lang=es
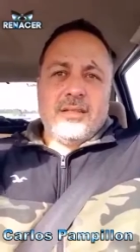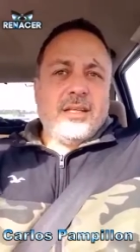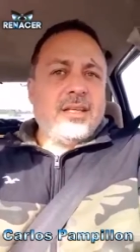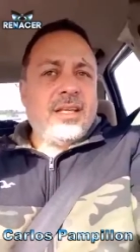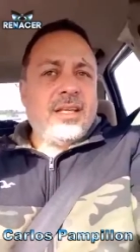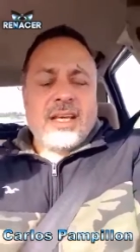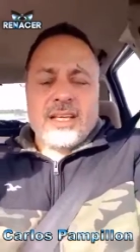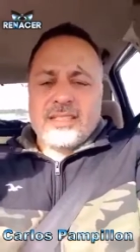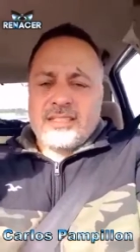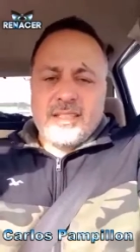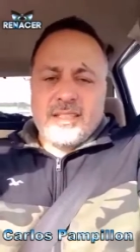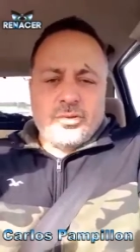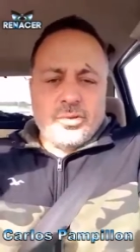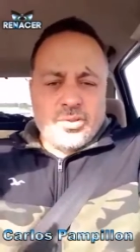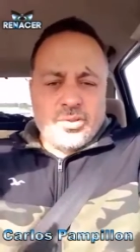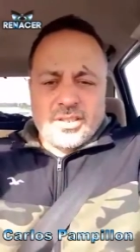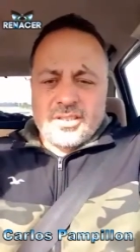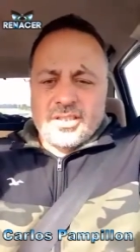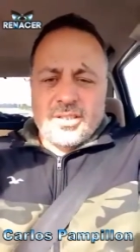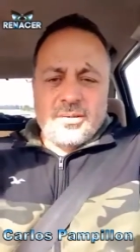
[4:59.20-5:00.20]
y así
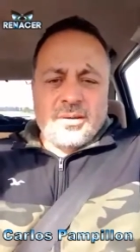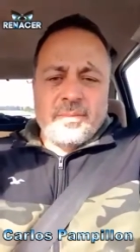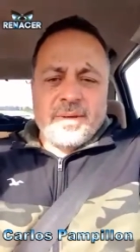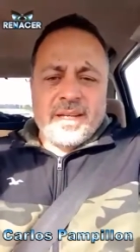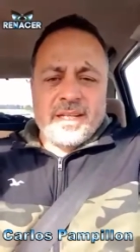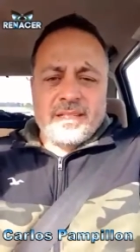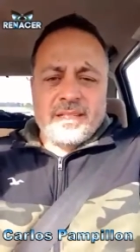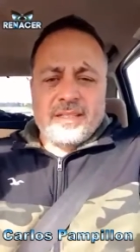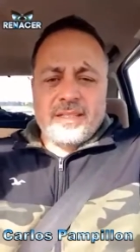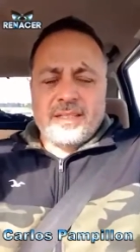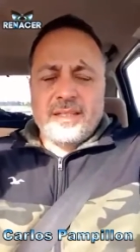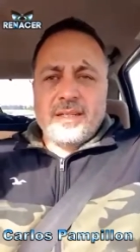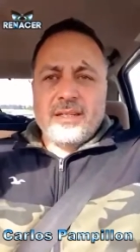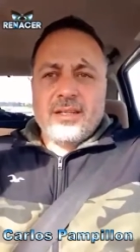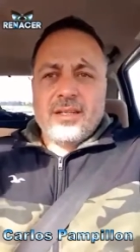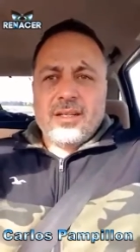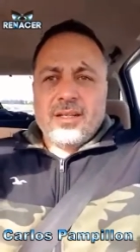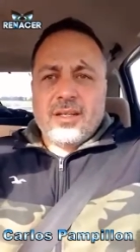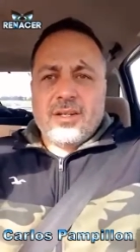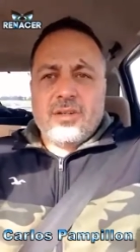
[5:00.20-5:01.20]
sucesivamente.
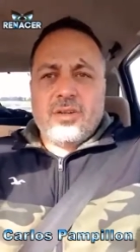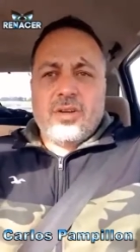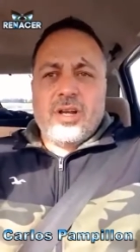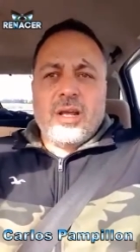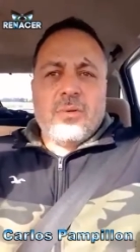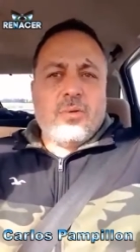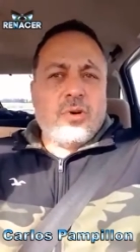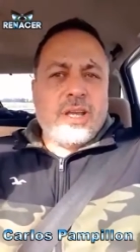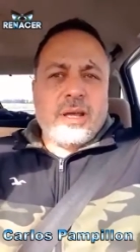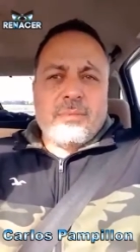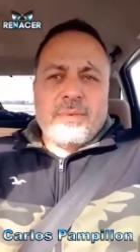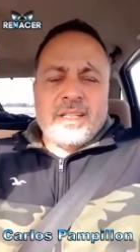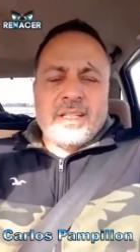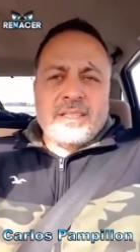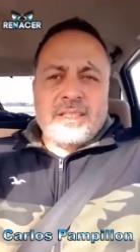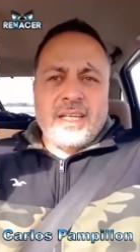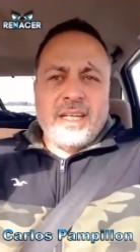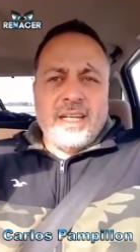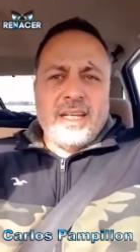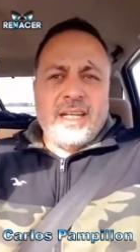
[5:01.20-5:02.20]
No les voy a
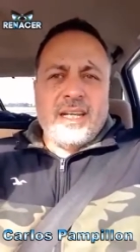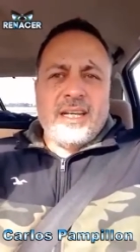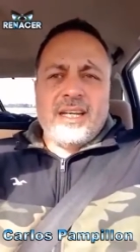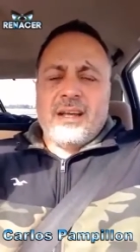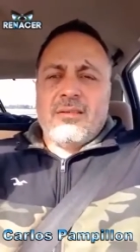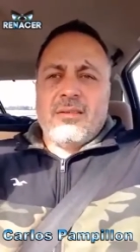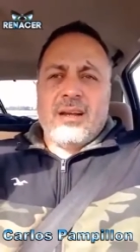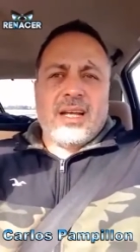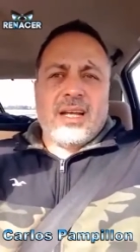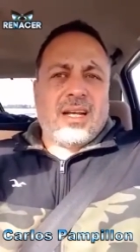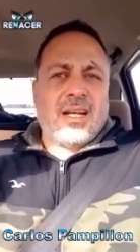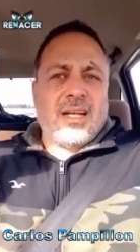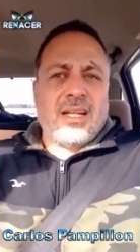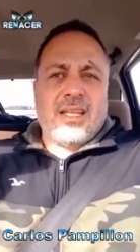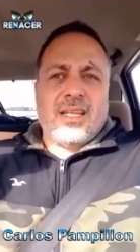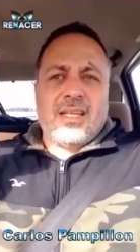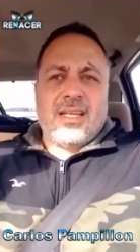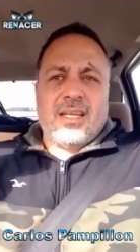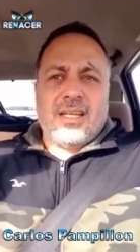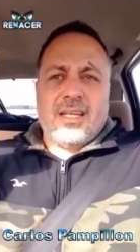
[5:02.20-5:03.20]
mentir ni
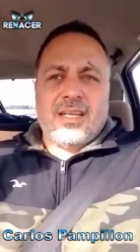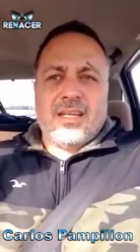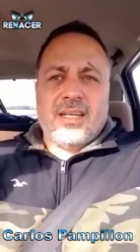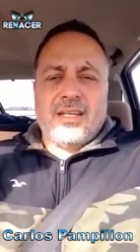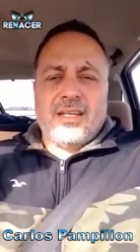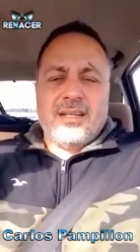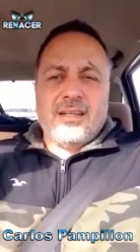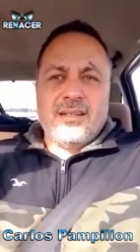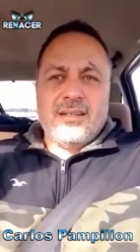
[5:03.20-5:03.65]
hablarles de,